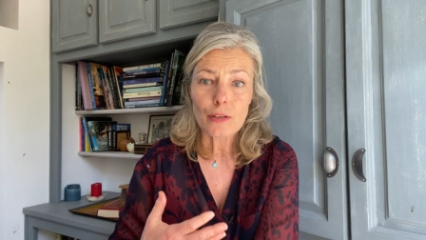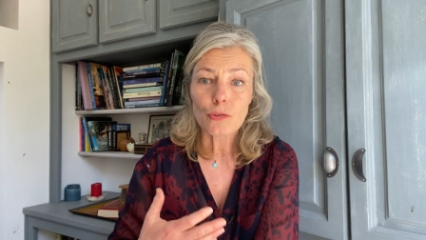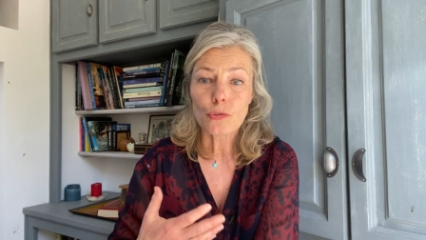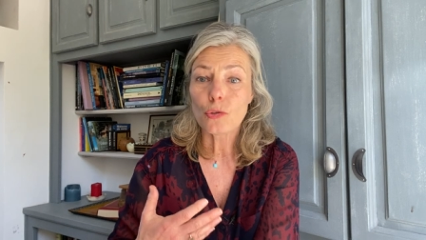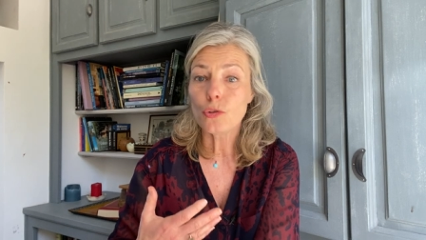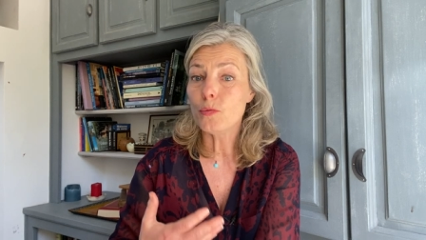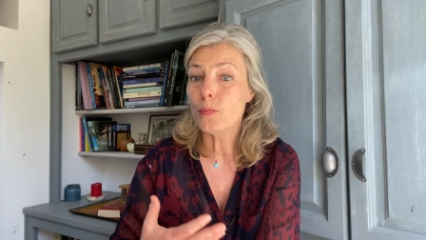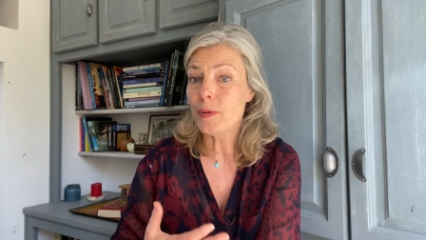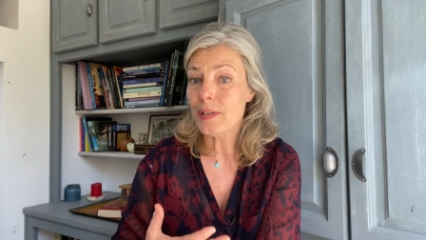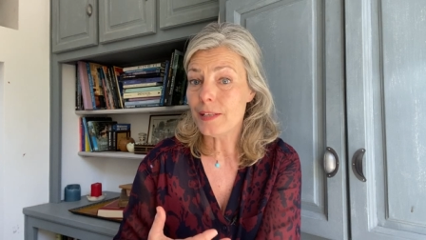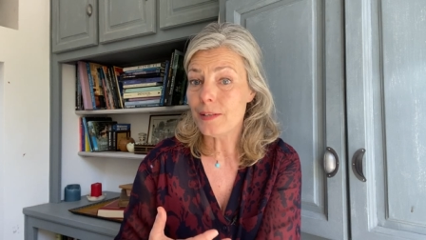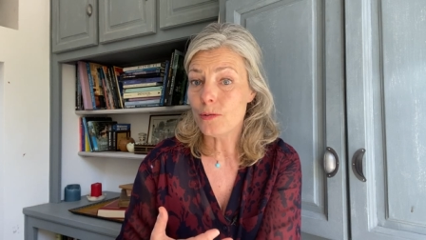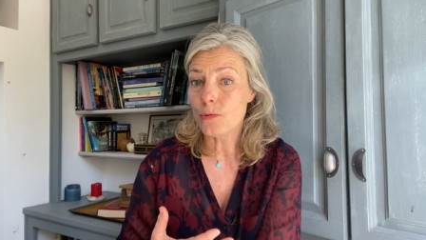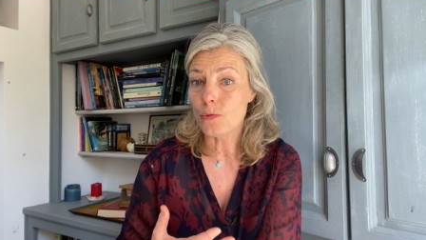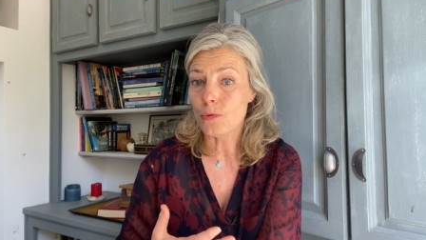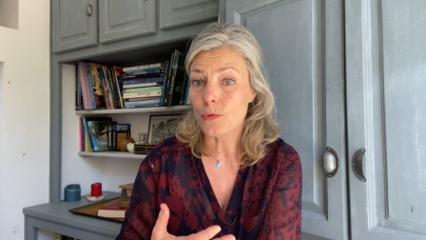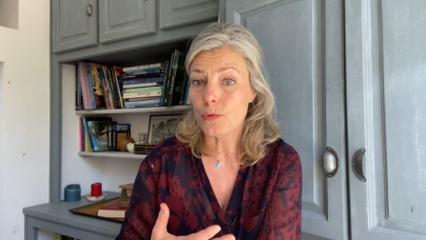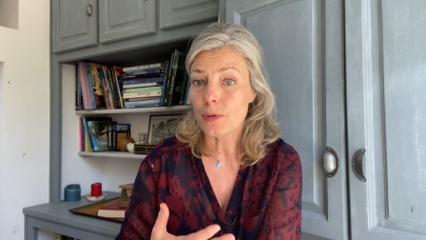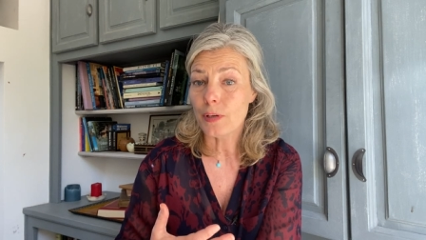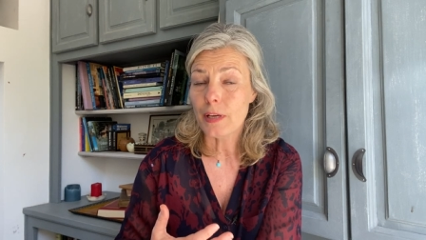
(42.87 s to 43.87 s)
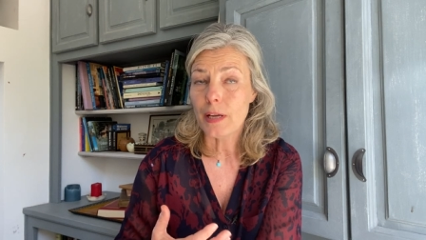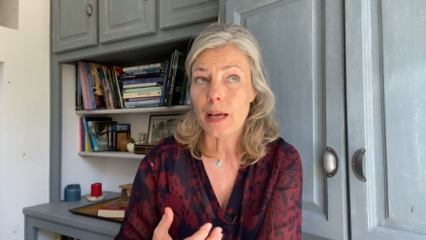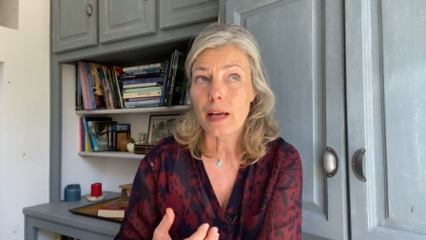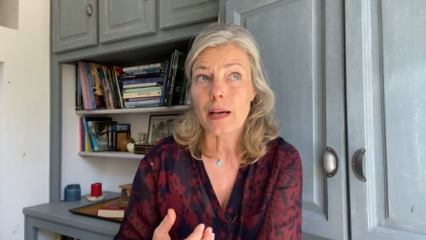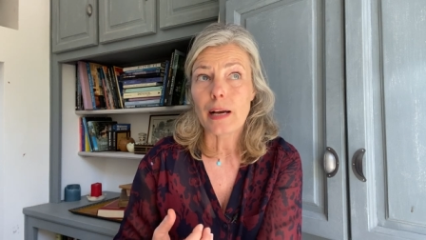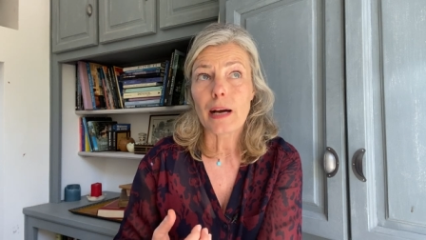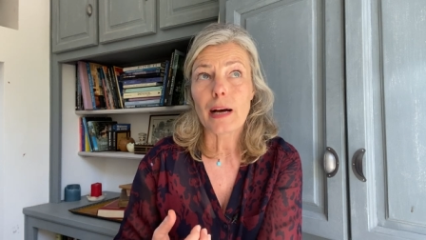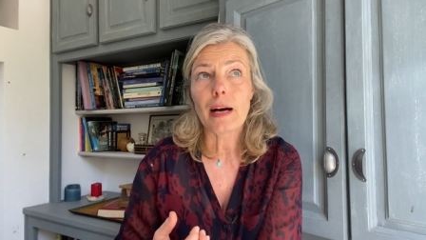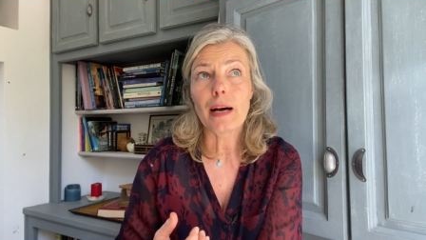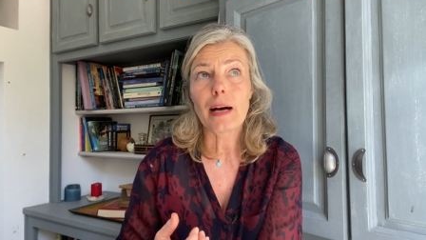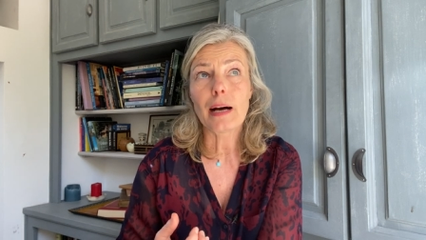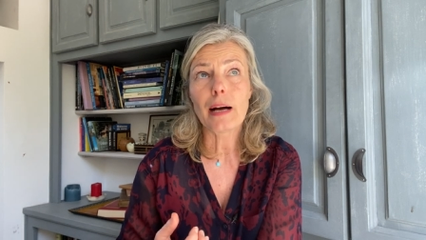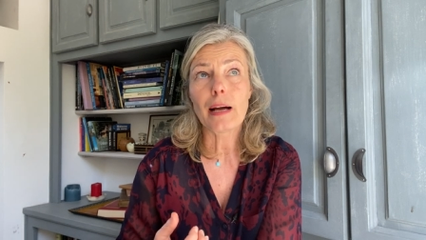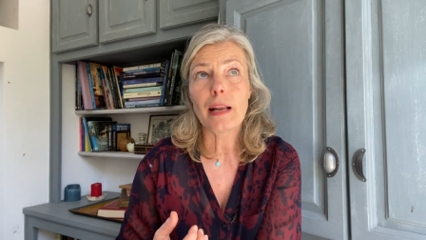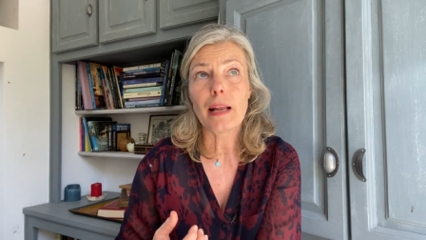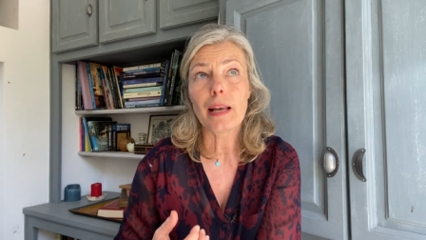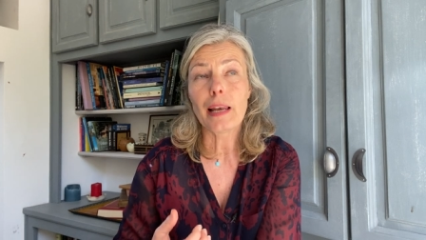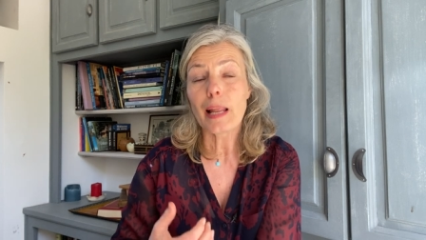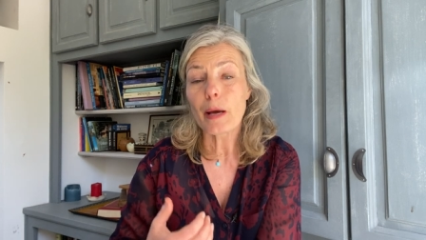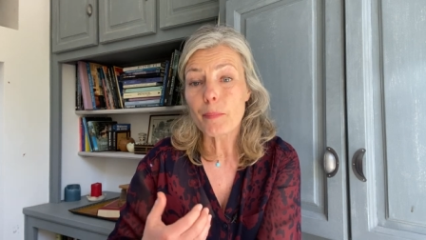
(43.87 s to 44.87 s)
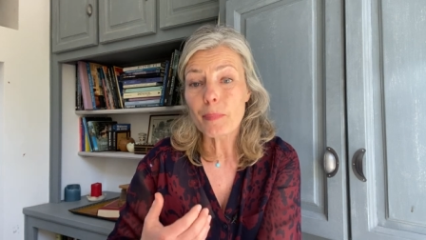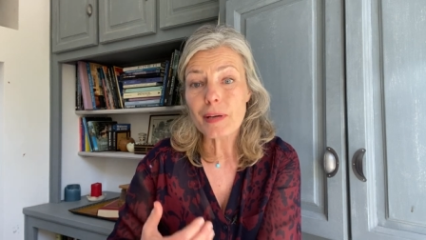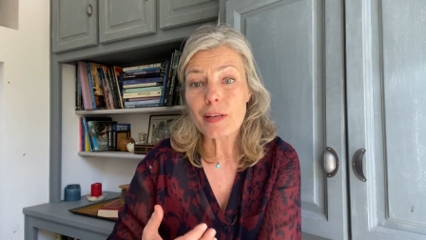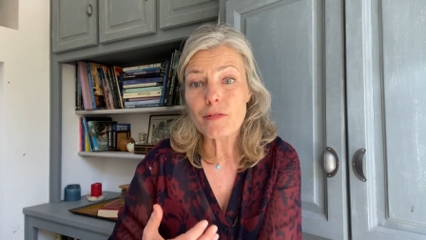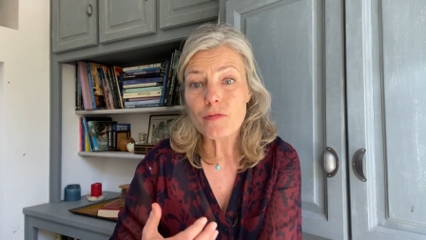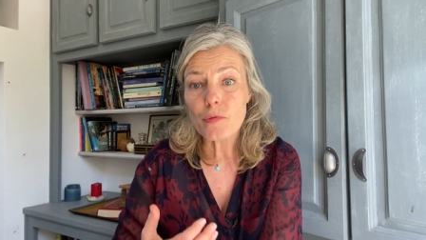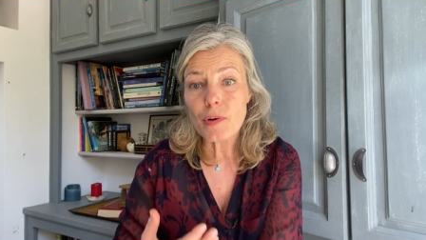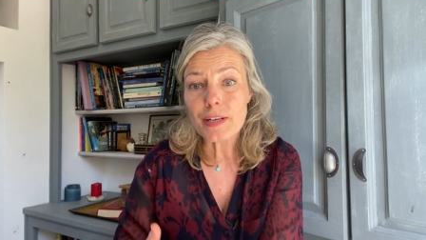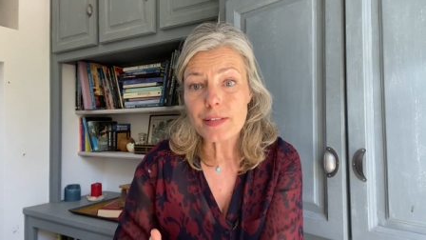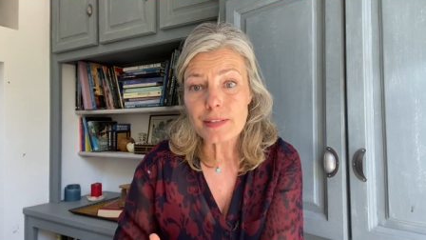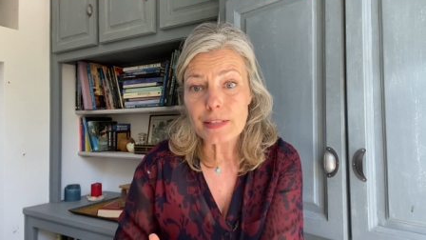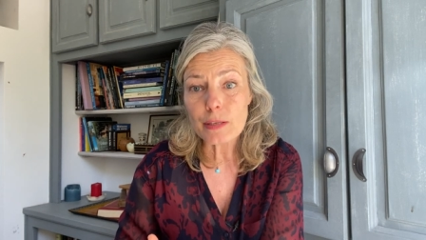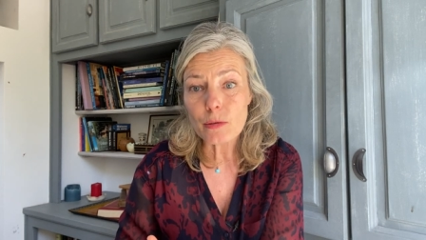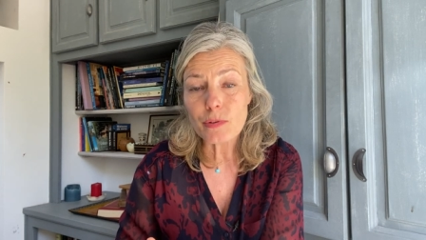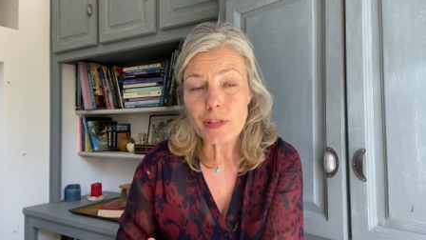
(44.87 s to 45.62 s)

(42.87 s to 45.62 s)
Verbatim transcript: notre blessure, à l'apprivoiser.